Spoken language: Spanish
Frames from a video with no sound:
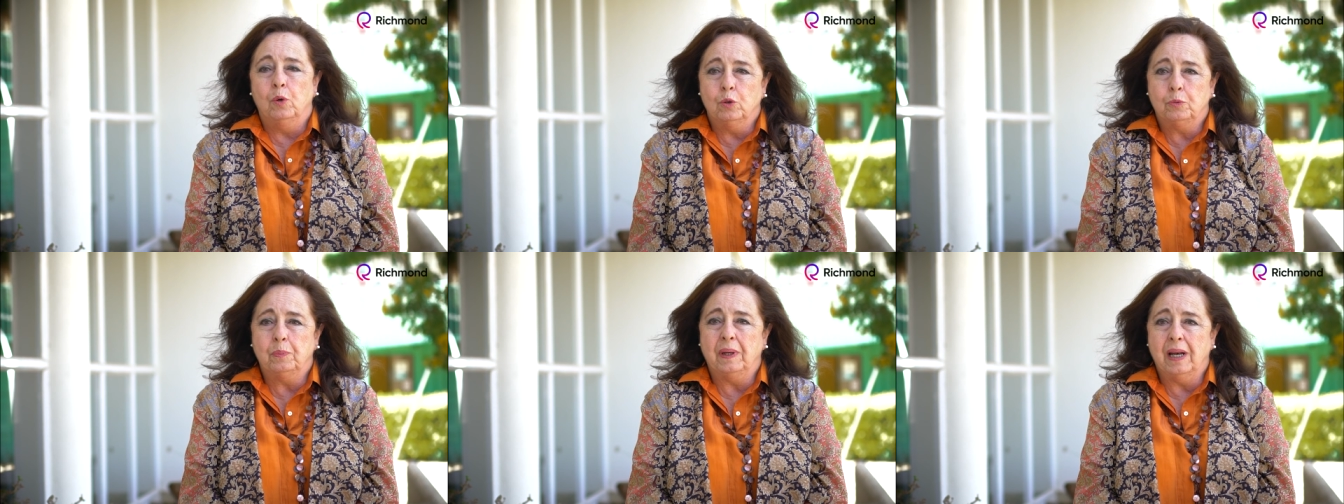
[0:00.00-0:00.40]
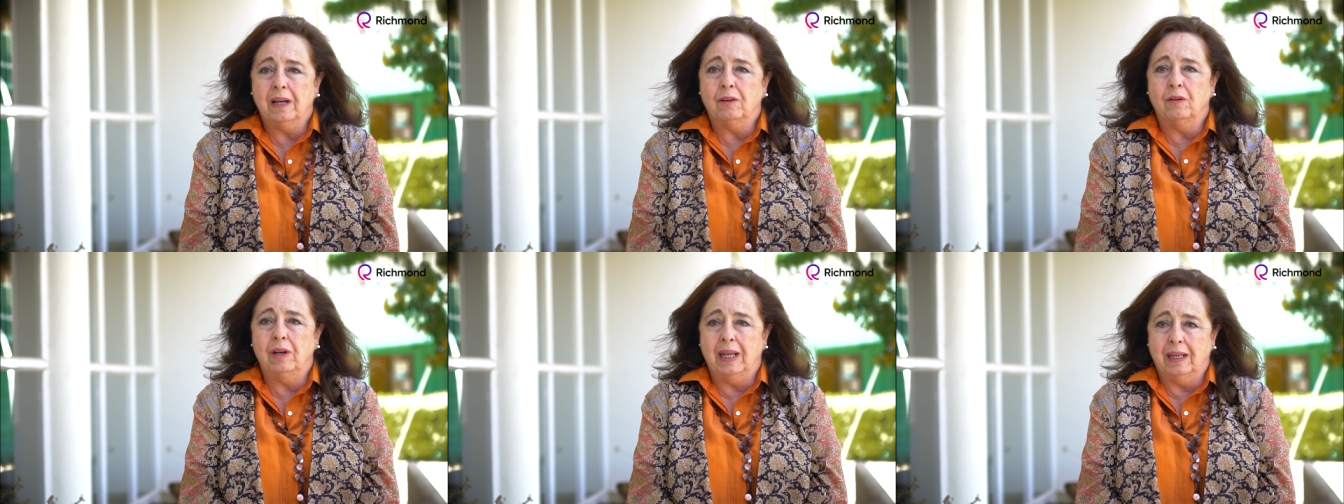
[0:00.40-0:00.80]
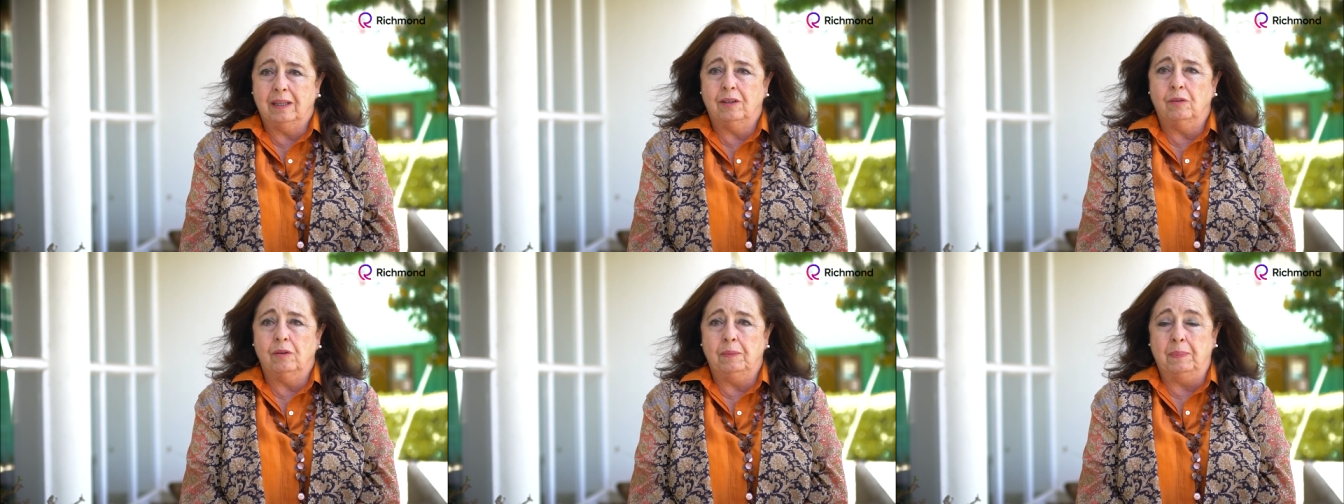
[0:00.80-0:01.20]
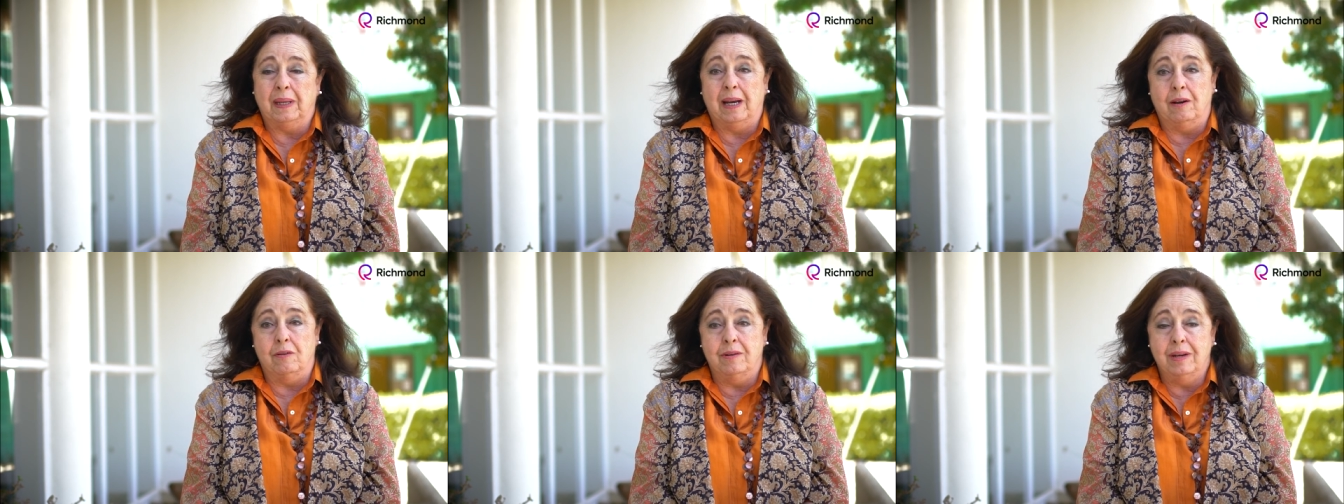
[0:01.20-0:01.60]
plus para el colegio y
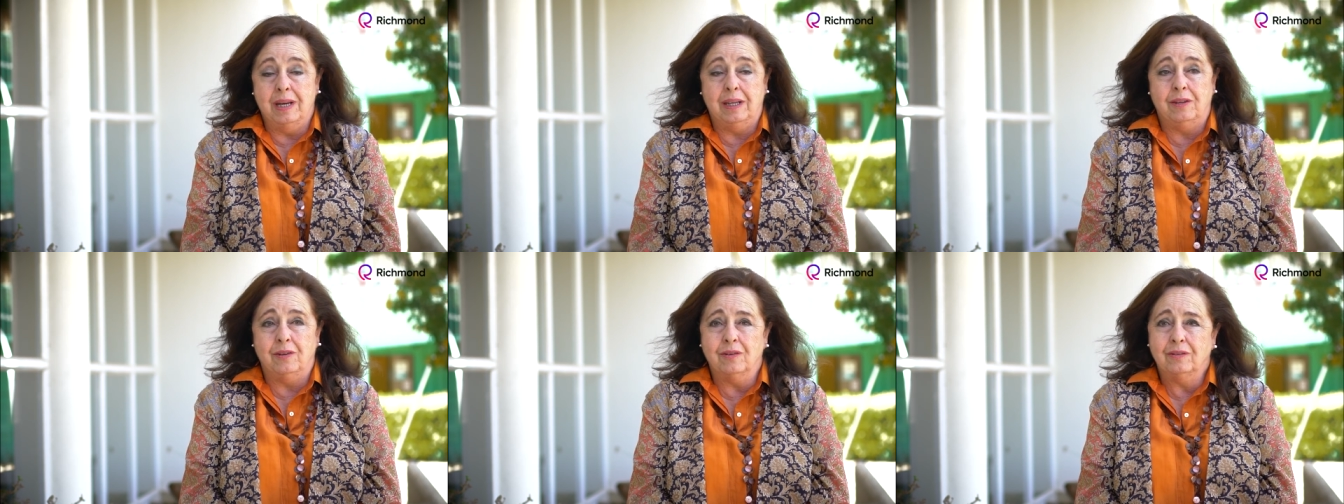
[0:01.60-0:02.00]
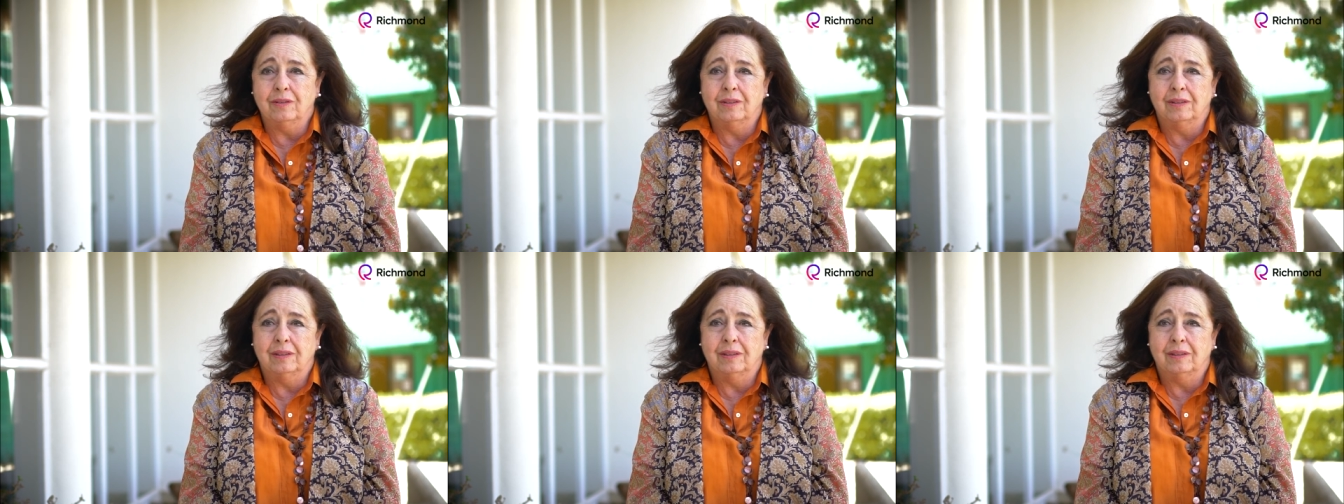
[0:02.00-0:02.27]
para los niños,